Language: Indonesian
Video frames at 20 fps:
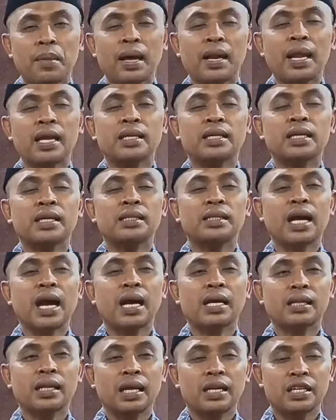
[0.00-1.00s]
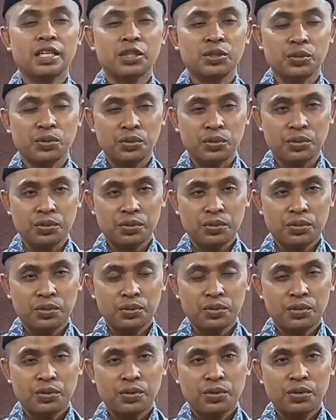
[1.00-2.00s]
amalan ketaatan itu
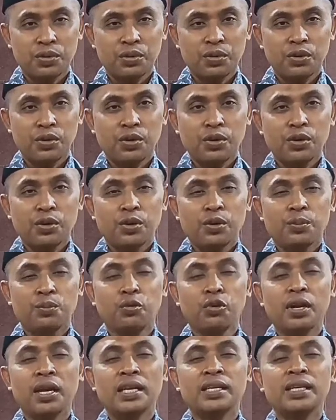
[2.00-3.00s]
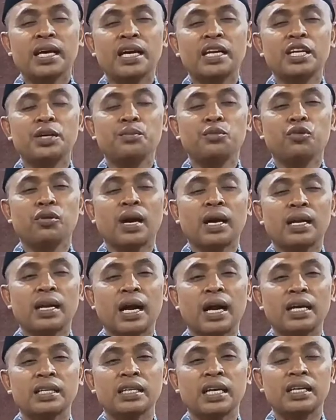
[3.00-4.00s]
boleh jadi
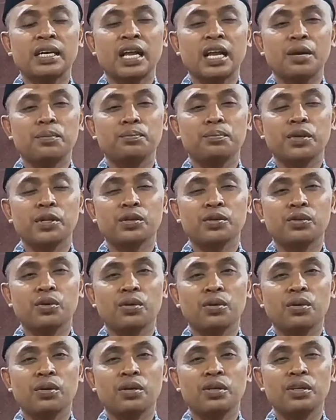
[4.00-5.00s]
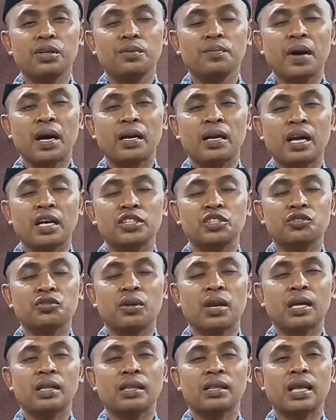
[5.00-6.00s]
bukan hanya dalam bentuk ibadah
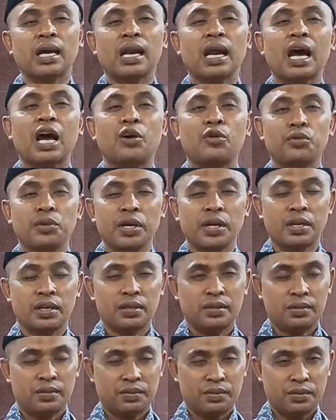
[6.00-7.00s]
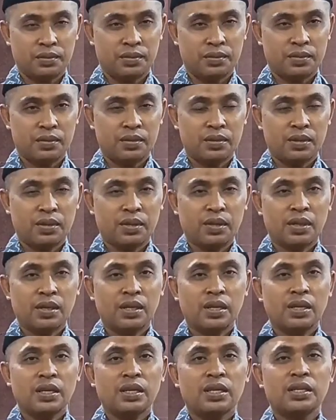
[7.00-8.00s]
sholat tarawih
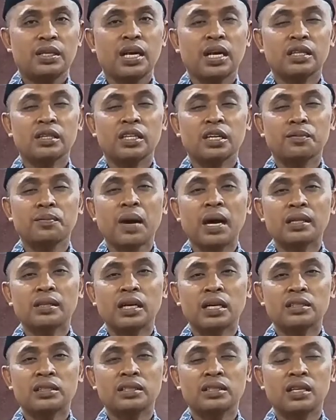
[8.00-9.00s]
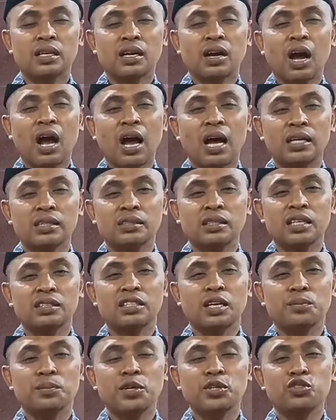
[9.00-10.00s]
yang terbatas rakaatnya
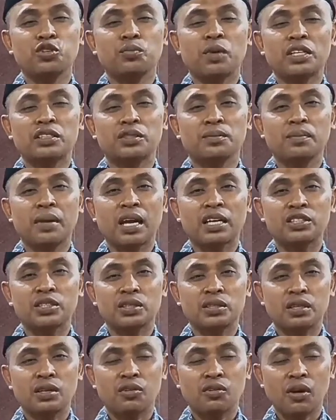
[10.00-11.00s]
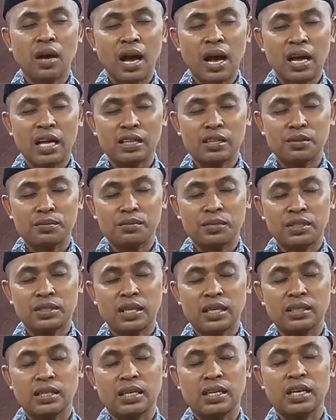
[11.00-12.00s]
sampai cuma 11 rakaat
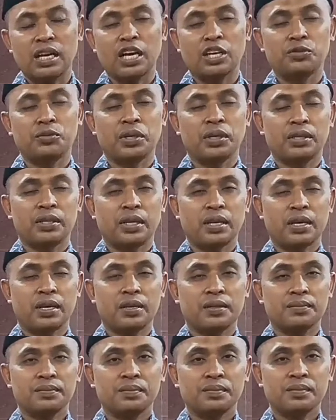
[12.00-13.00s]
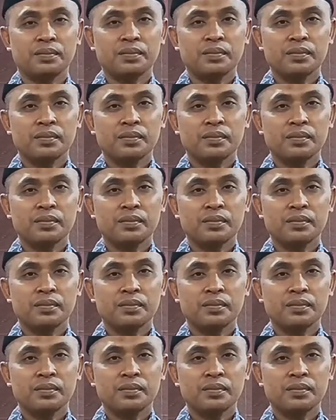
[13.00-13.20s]
misalnya dengan witir.